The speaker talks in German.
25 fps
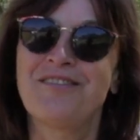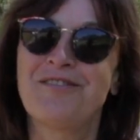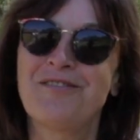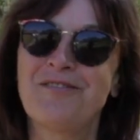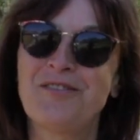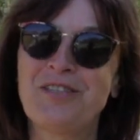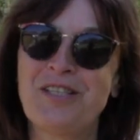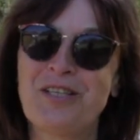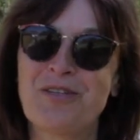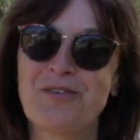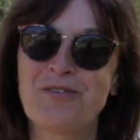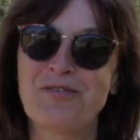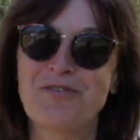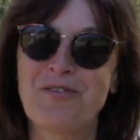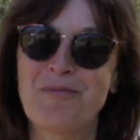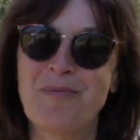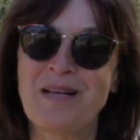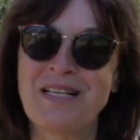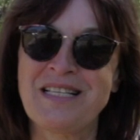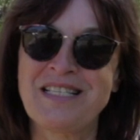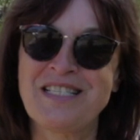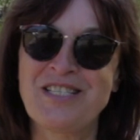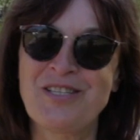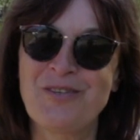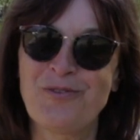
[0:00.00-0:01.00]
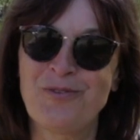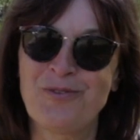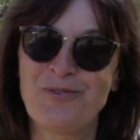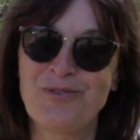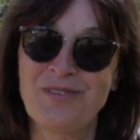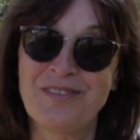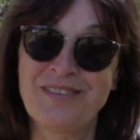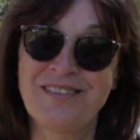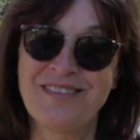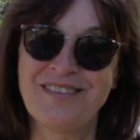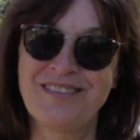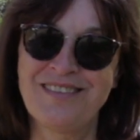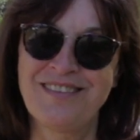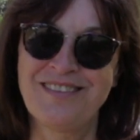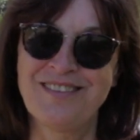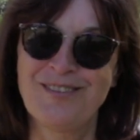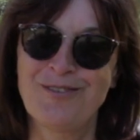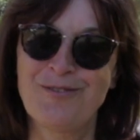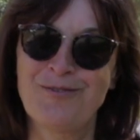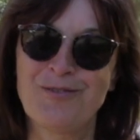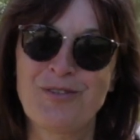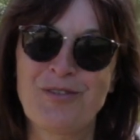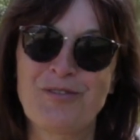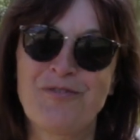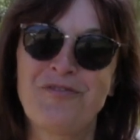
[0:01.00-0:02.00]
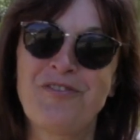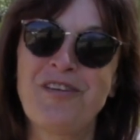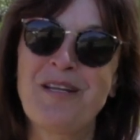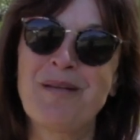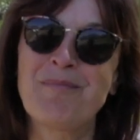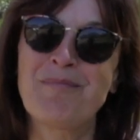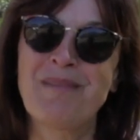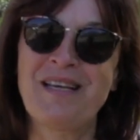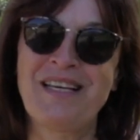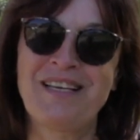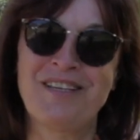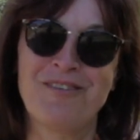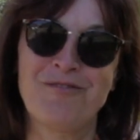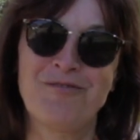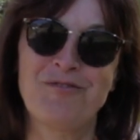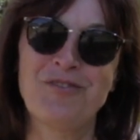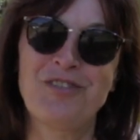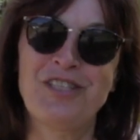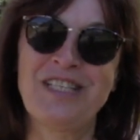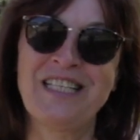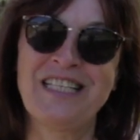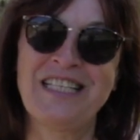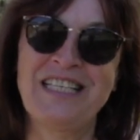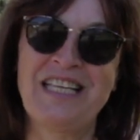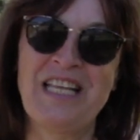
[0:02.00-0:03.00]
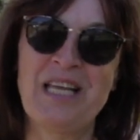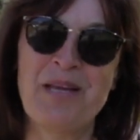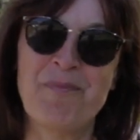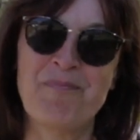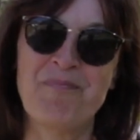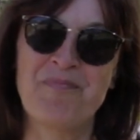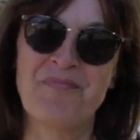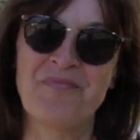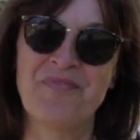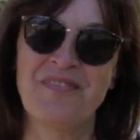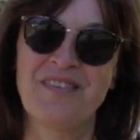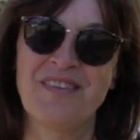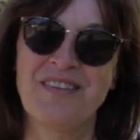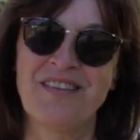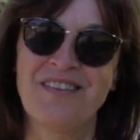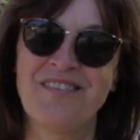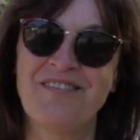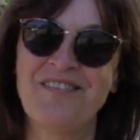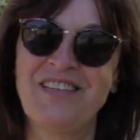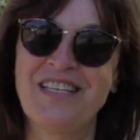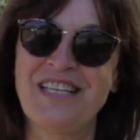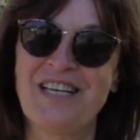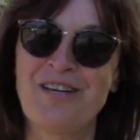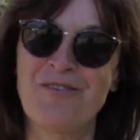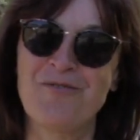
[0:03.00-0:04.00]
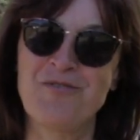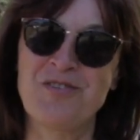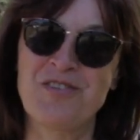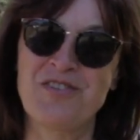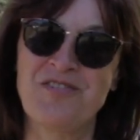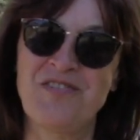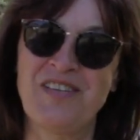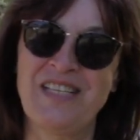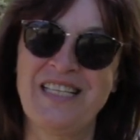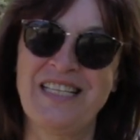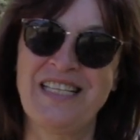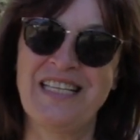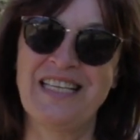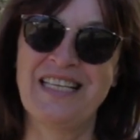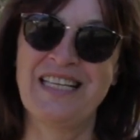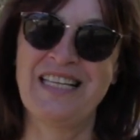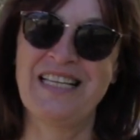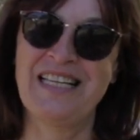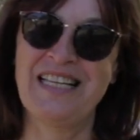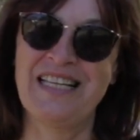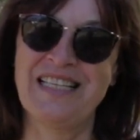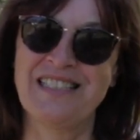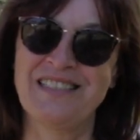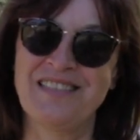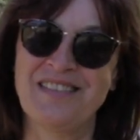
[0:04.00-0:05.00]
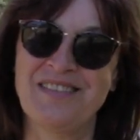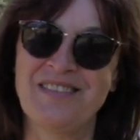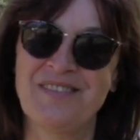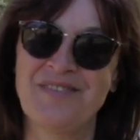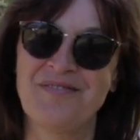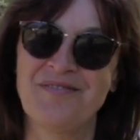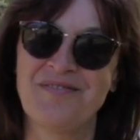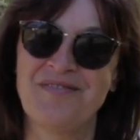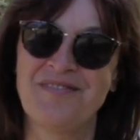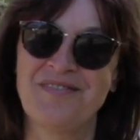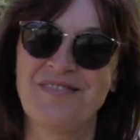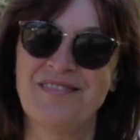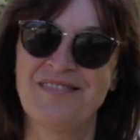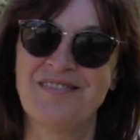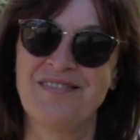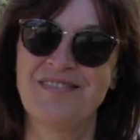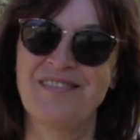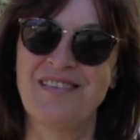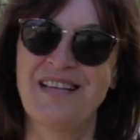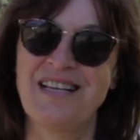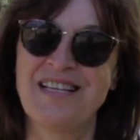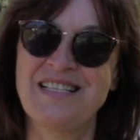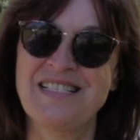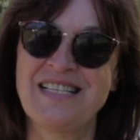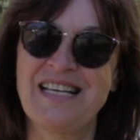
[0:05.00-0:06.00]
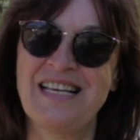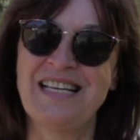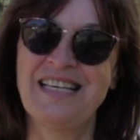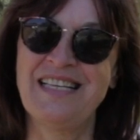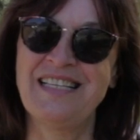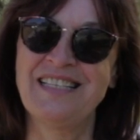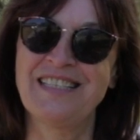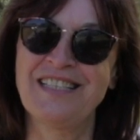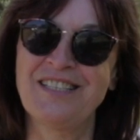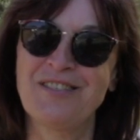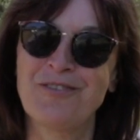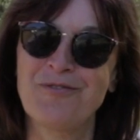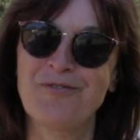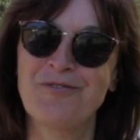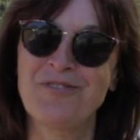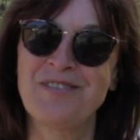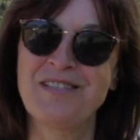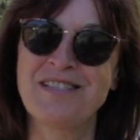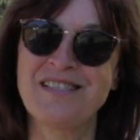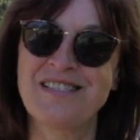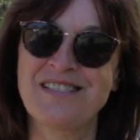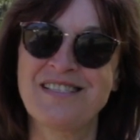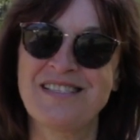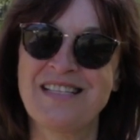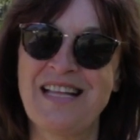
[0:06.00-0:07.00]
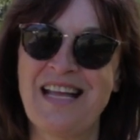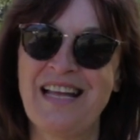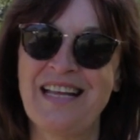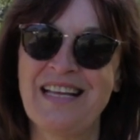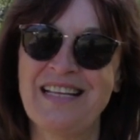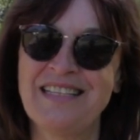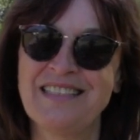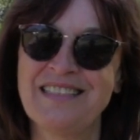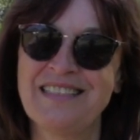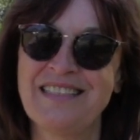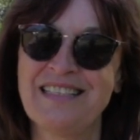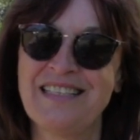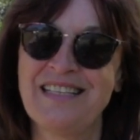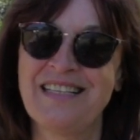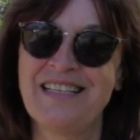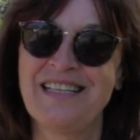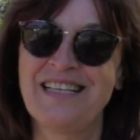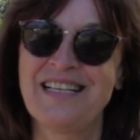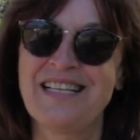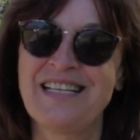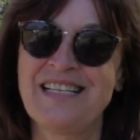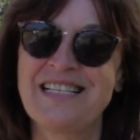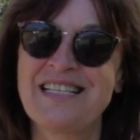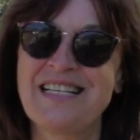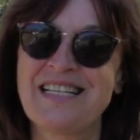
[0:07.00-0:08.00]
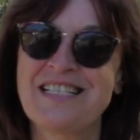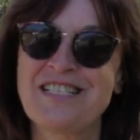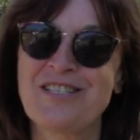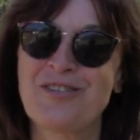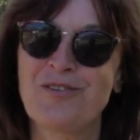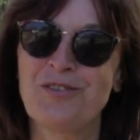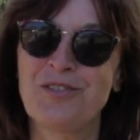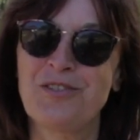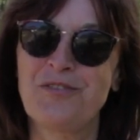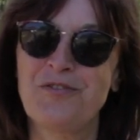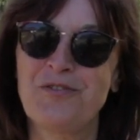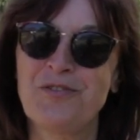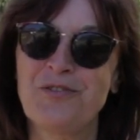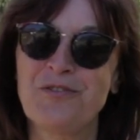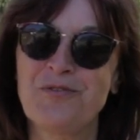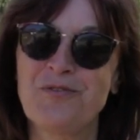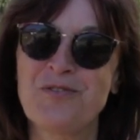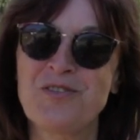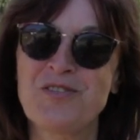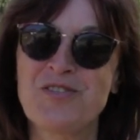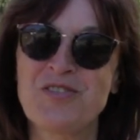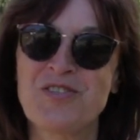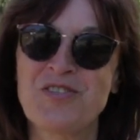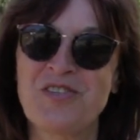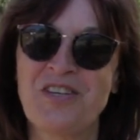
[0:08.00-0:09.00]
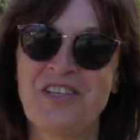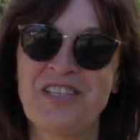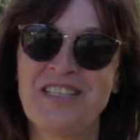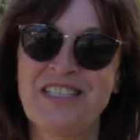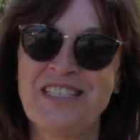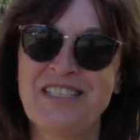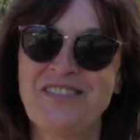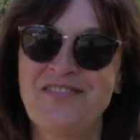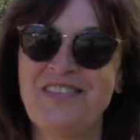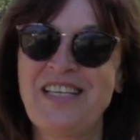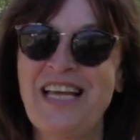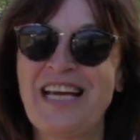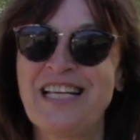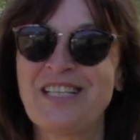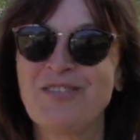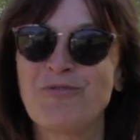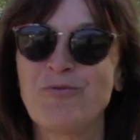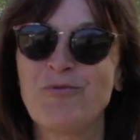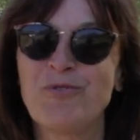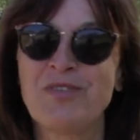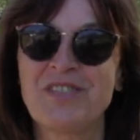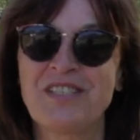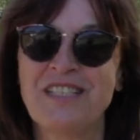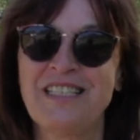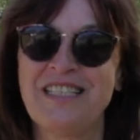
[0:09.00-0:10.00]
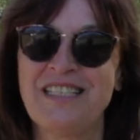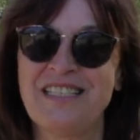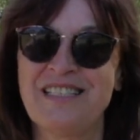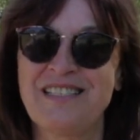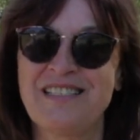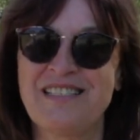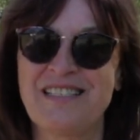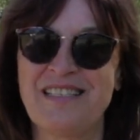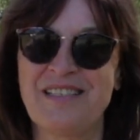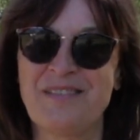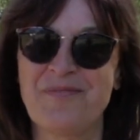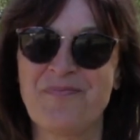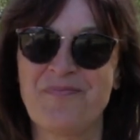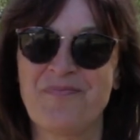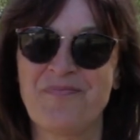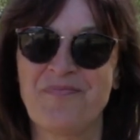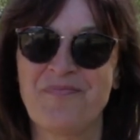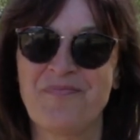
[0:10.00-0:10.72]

für die Konfirmation oder vielmehr für ihr Leben wieder auswendig gelernt. Es erinnert uns daran, dass Gott für uns sorgt wie ein guter Hirte.